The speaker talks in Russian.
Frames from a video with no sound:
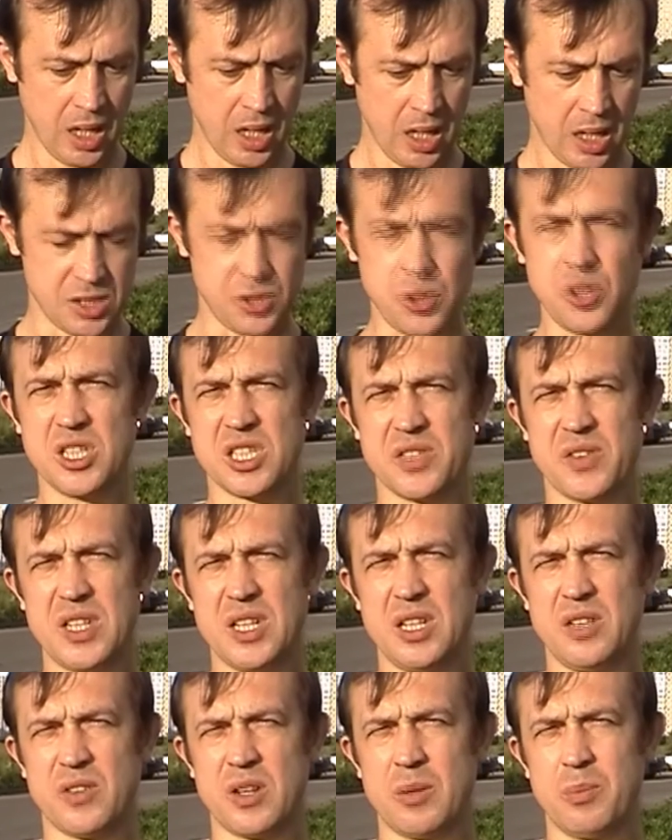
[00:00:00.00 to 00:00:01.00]
Сегодня
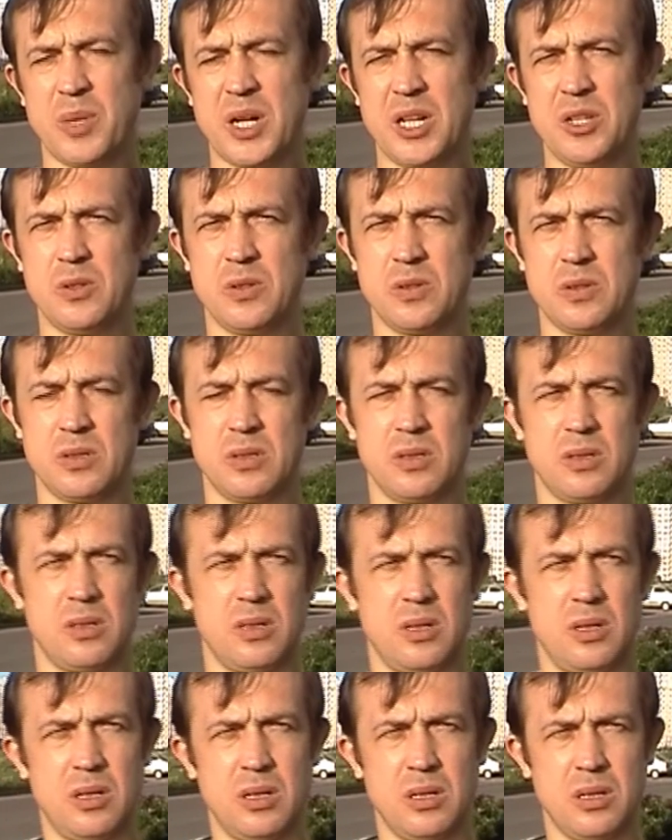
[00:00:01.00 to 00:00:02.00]
звонили в компанию
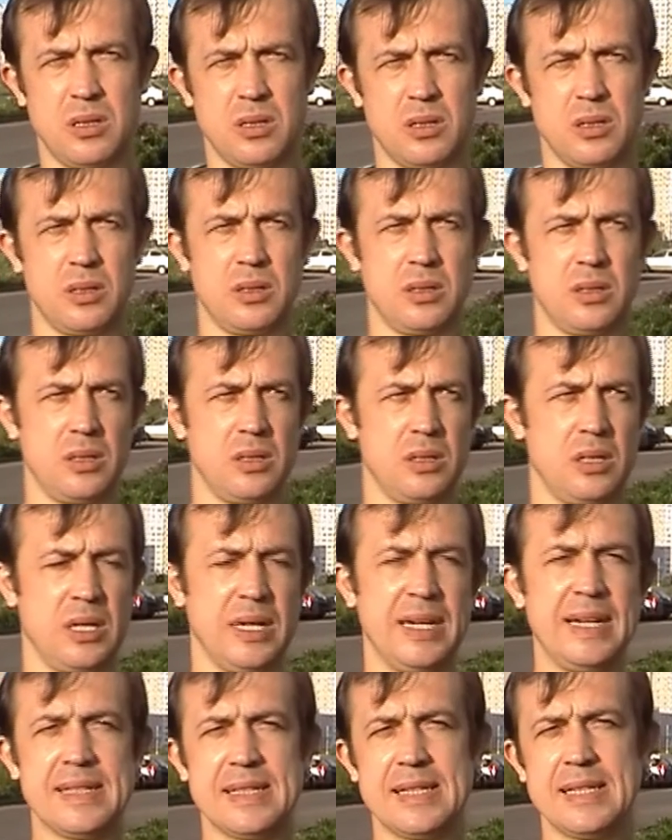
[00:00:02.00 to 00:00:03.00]

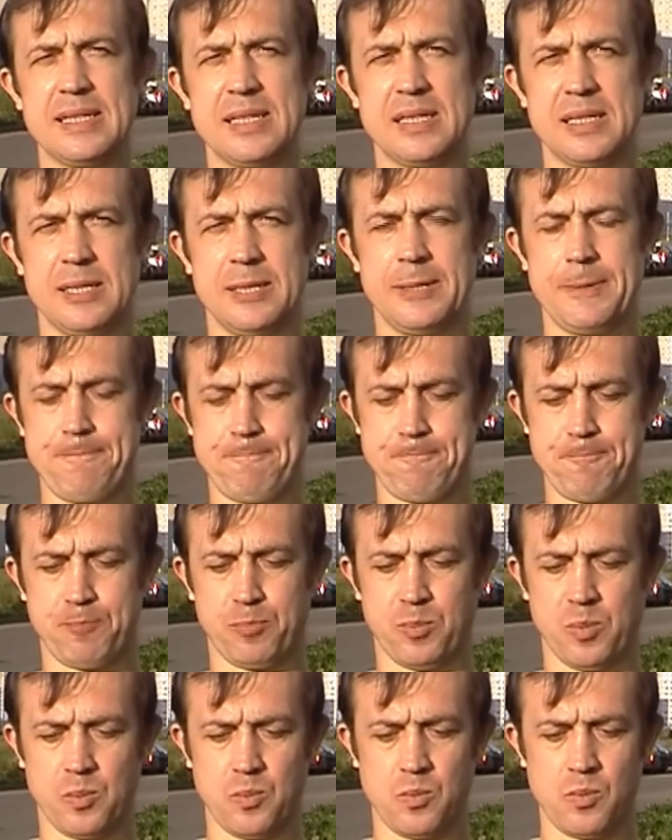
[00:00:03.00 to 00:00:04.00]
Access
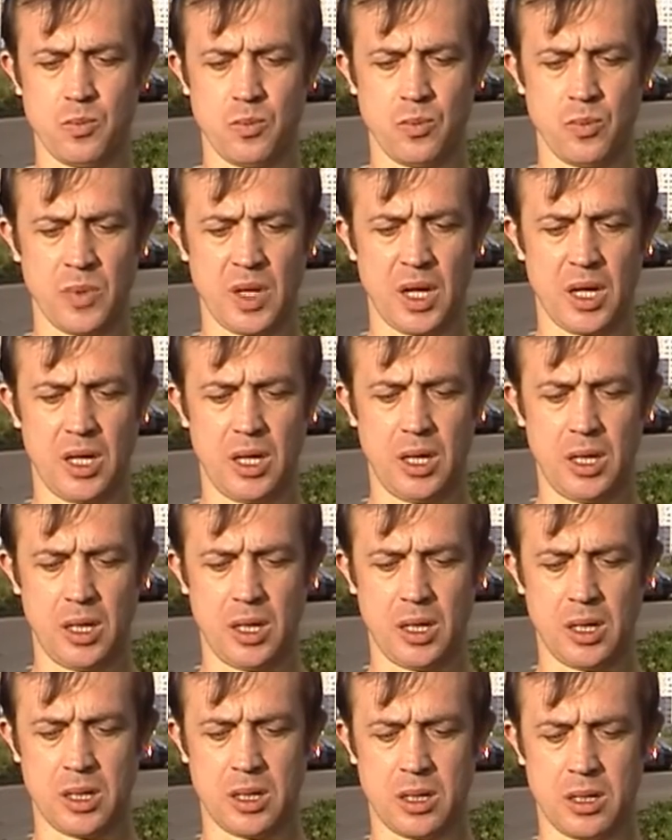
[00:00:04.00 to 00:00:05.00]
э,
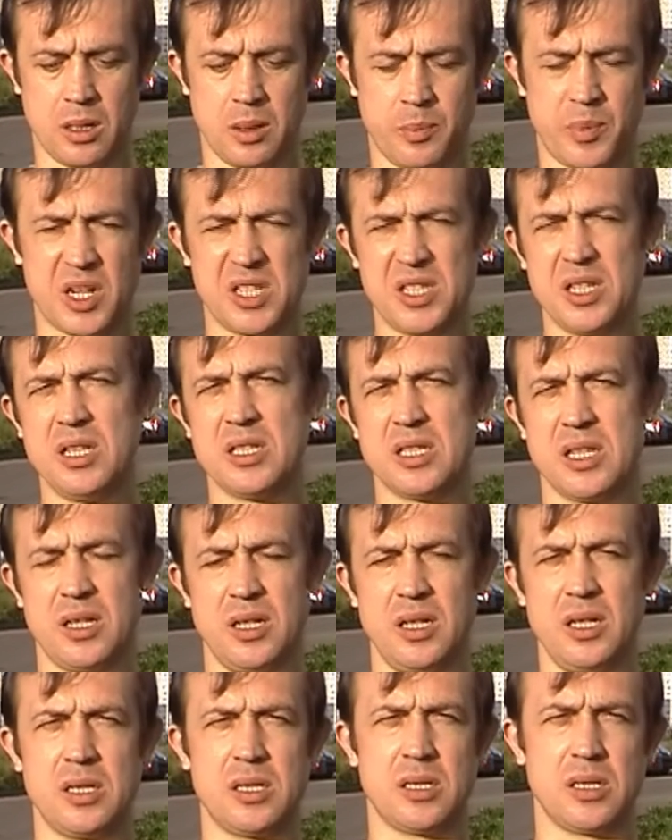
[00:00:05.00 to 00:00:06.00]
и просили
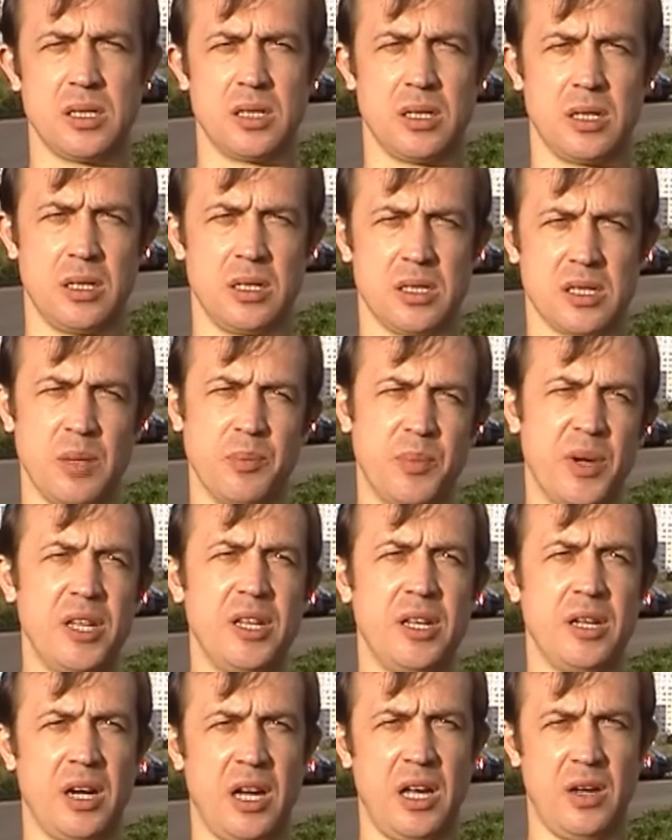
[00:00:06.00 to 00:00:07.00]
соединить с
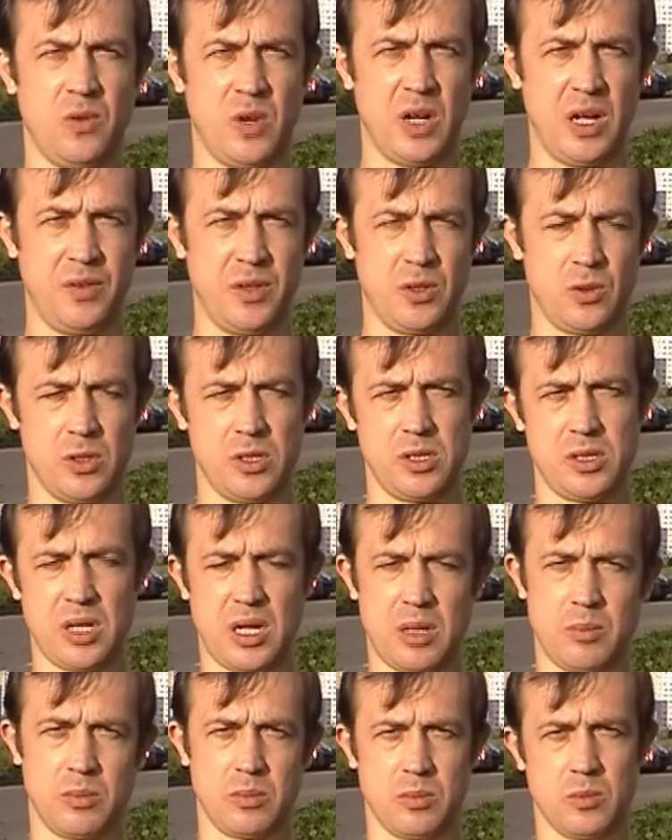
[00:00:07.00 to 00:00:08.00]
компанией iVavi. То есть
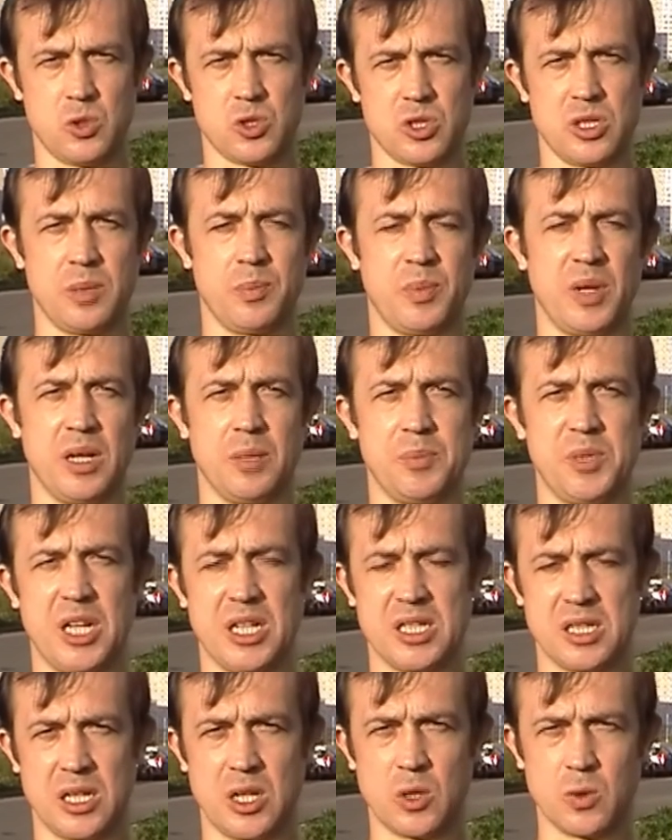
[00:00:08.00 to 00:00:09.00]
там можно
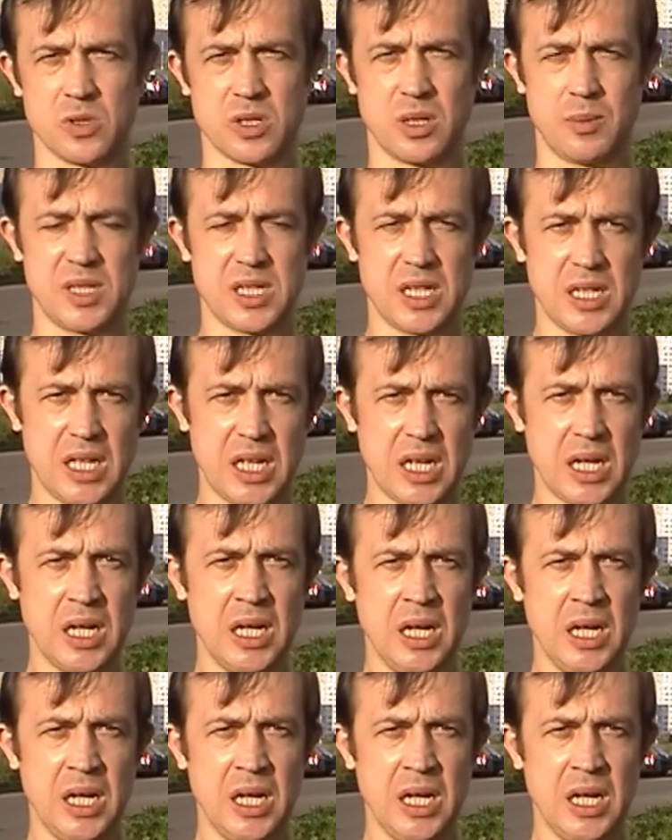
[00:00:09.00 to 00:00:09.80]
пообщаться на русском языке,